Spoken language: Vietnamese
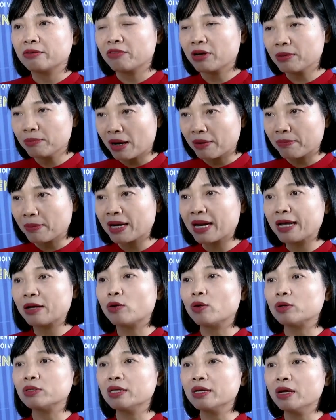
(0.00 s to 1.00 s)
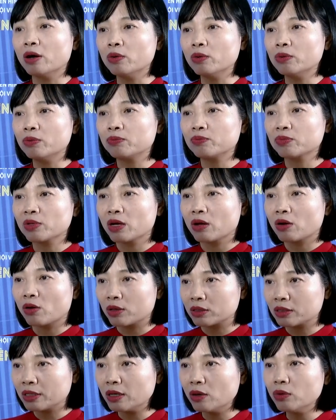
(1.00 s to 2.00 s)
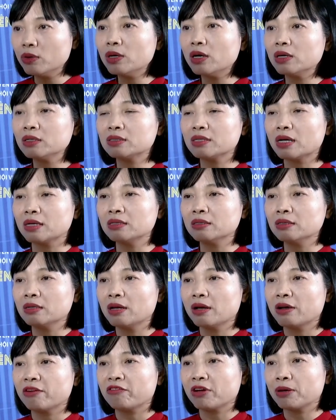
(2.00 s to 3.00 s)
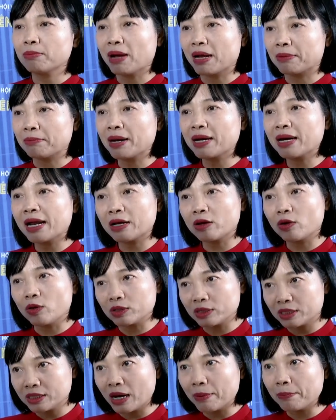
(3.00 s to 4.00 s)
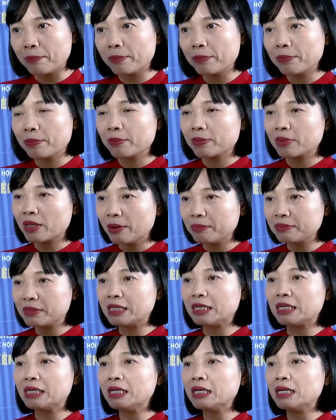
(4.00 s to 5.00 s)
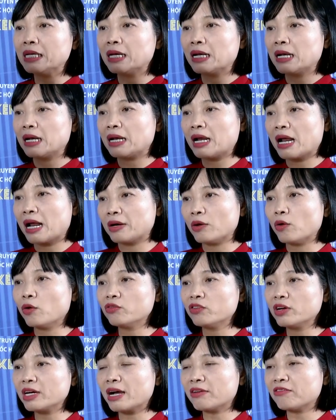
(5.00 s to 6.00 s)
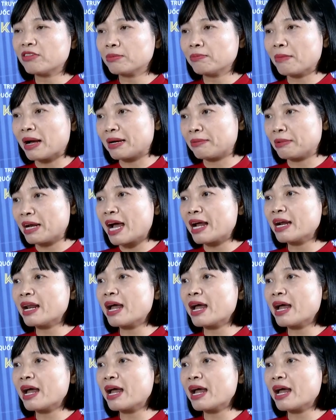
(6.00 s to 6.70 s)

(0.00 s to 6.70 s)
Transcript: Văn bản ban hành còn thiếu hướng dẫn, văn bản ban hành còn chậm, thậm chí là đối với các văn bản